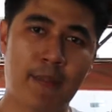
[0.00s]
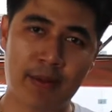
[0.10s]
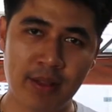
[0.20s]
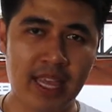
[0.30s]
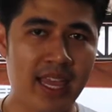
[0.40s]
ผิ
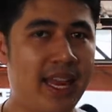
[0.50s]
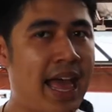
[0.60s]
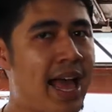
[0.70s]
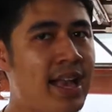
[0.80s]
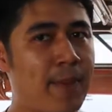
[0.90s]
ดวิธี
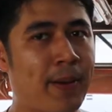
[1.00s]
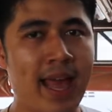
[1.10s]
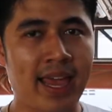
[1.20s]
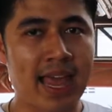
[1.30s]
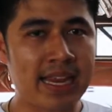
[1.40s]
ล้างกับ
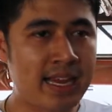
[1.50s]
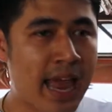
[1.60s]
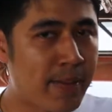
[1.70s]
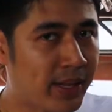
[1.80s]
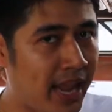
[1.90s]
คาแคร์ที่
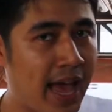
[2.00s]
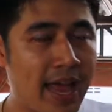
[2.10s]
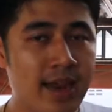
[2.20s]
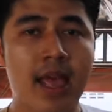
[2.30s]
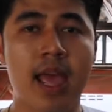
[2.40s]
ได้มาตรฐาน